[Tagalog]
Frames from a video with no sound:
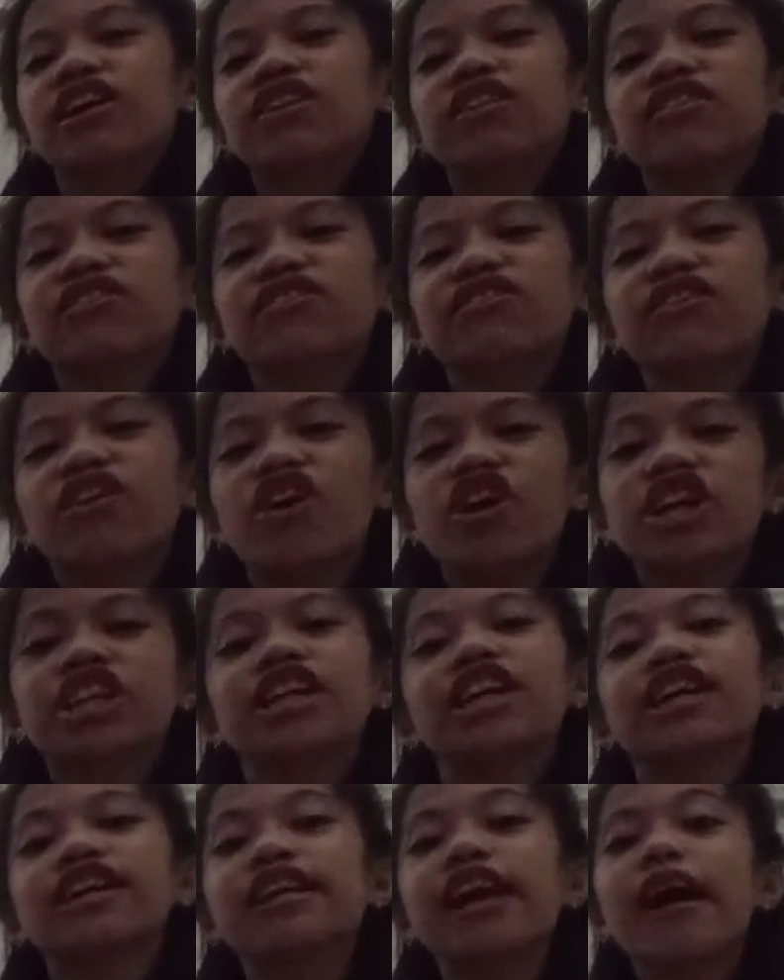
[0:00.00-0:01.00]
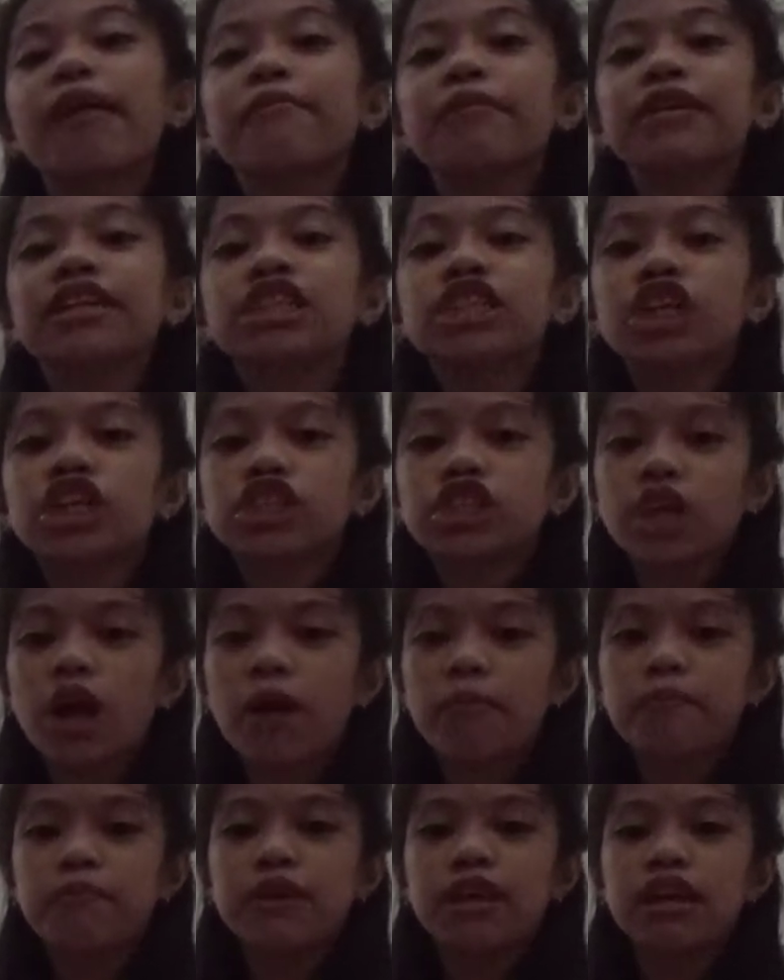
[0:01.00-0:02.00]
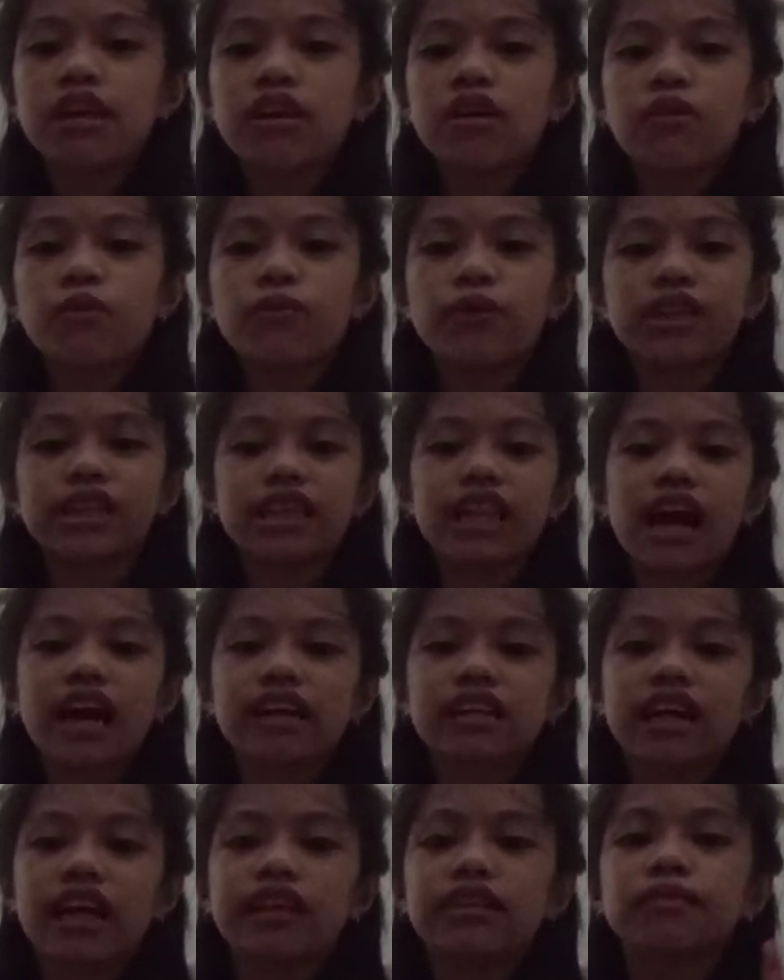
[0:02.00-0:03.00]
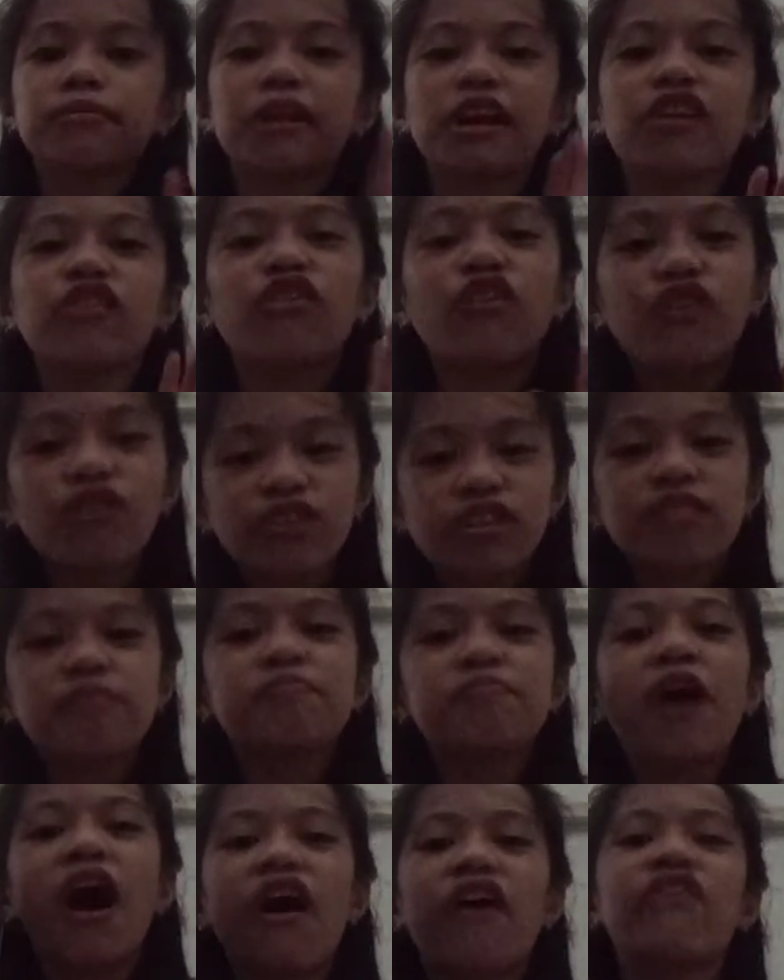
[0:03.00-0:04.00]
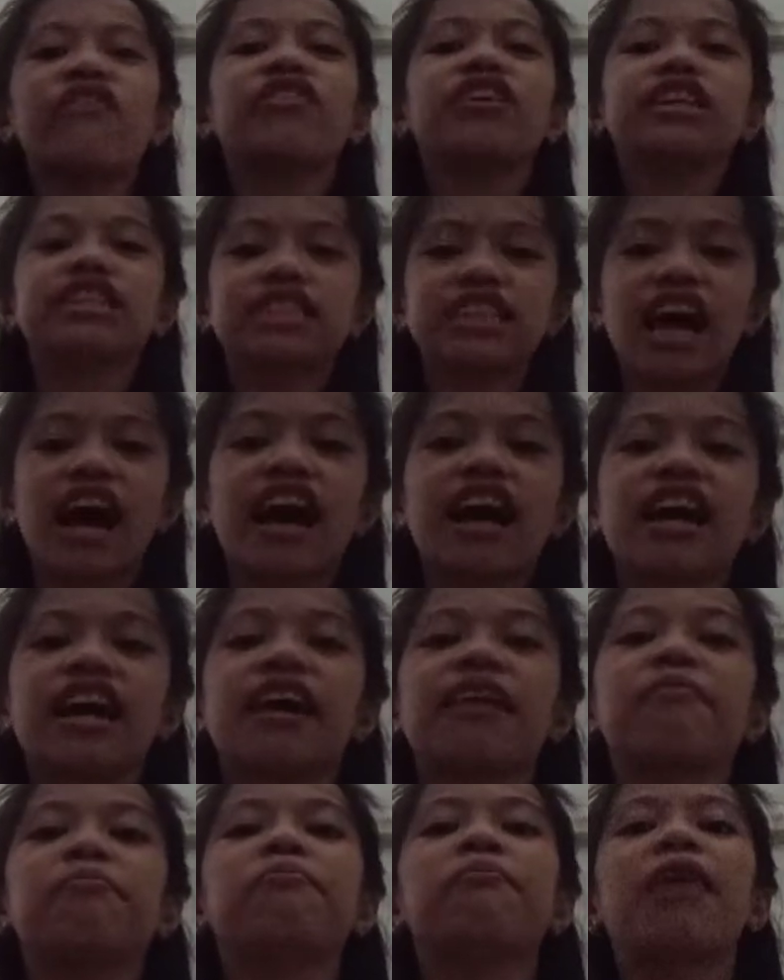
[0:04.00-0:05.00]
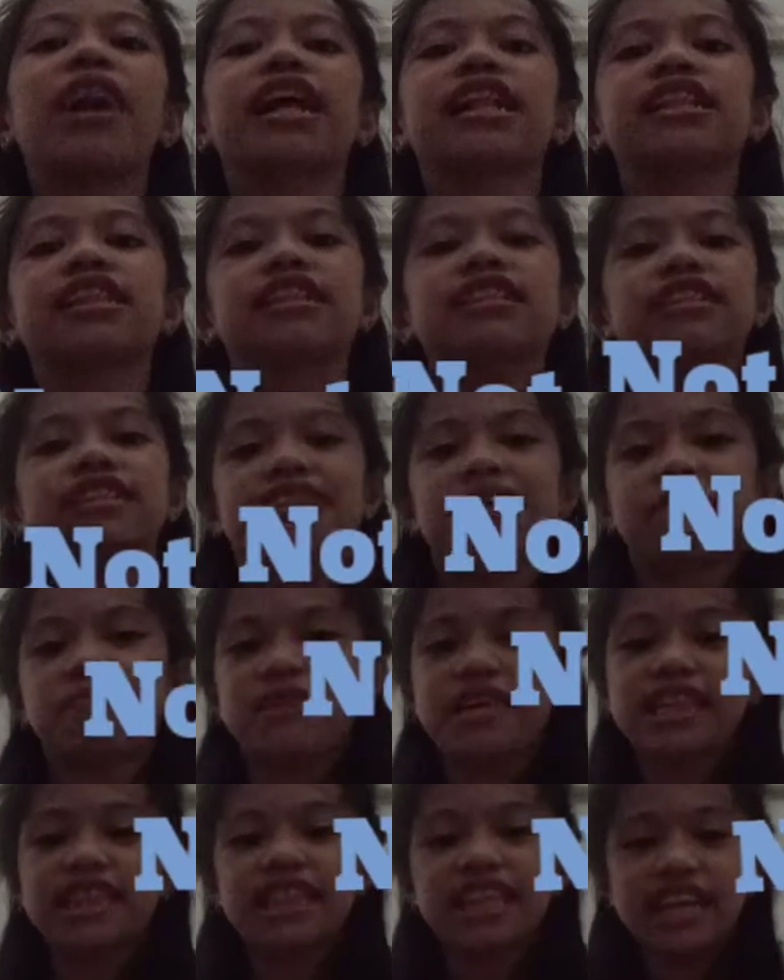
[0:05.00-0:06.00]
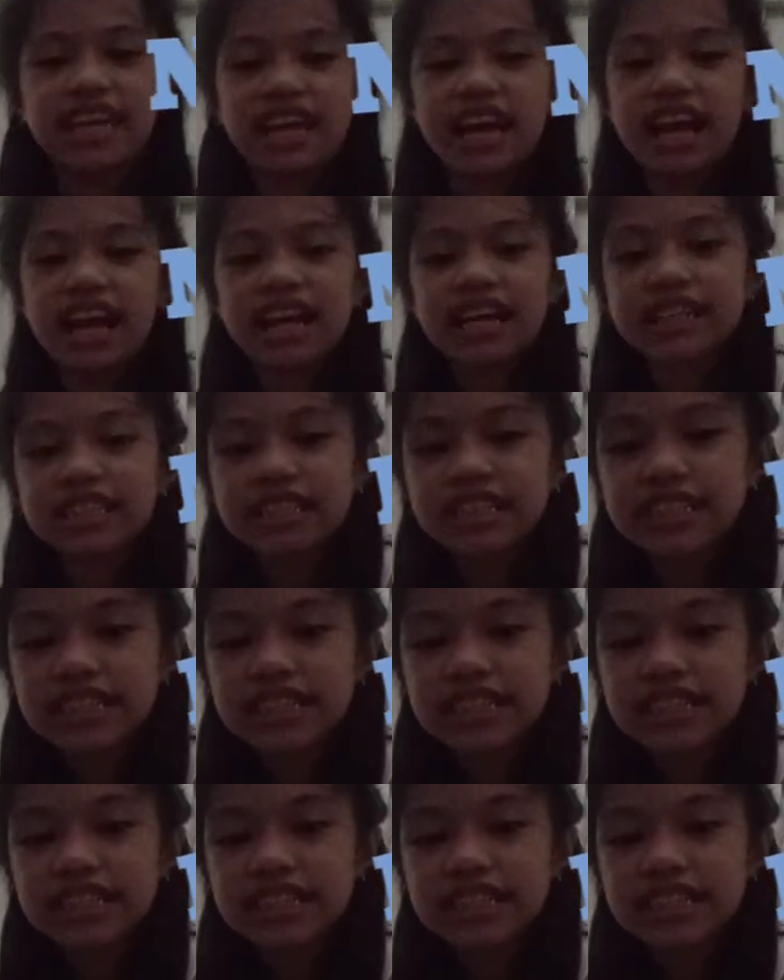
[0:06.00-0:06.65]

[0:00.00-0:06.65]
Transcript: Nung order namin sa Shopee. Wait lang guys, may kukunin pa ako isang headband na BTS.